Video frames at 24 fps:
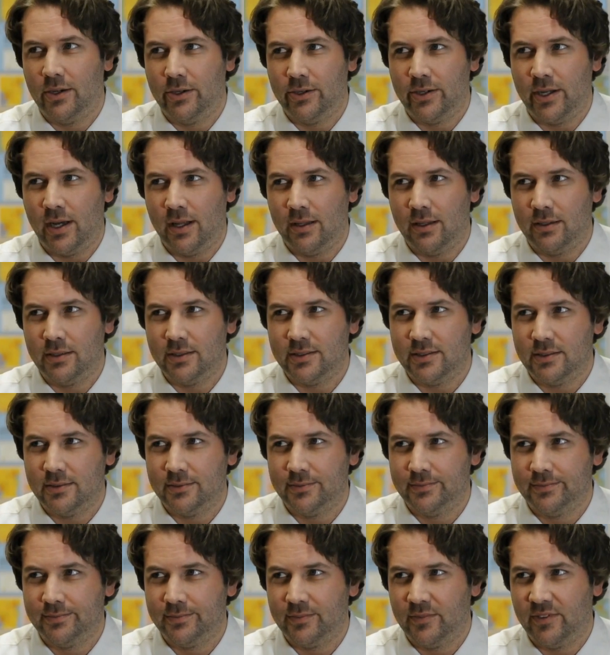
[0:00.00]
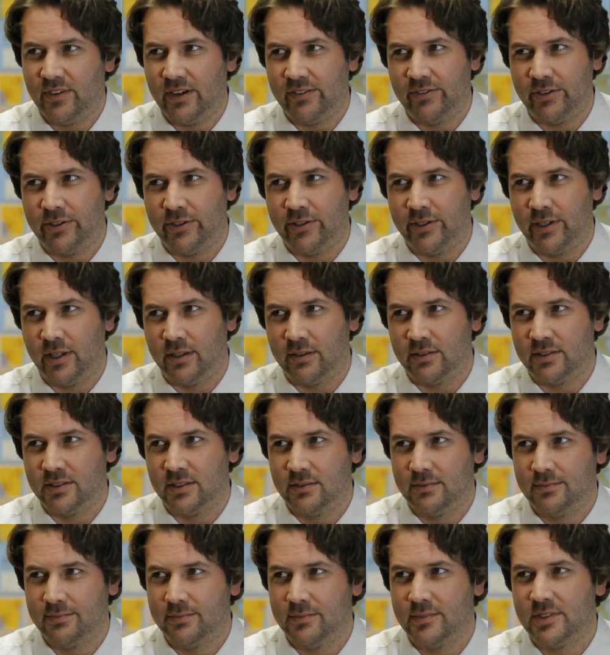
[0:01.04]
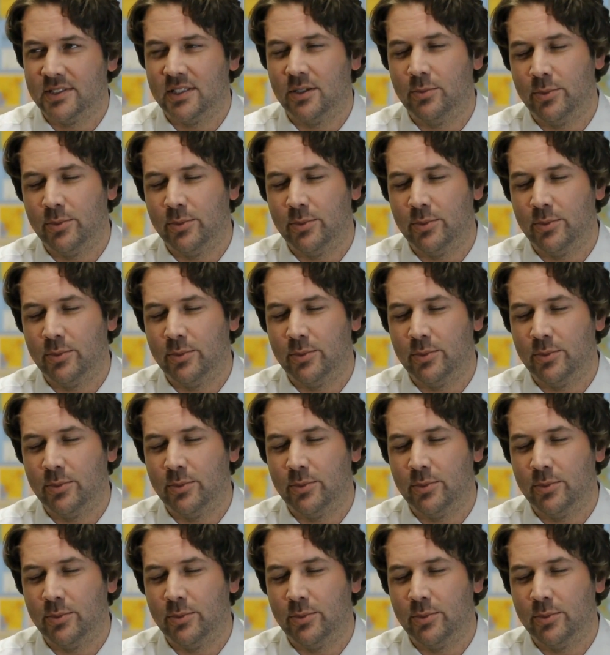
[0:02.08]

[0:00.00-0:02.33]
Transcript: 100 долларов. 500 долларов. Я не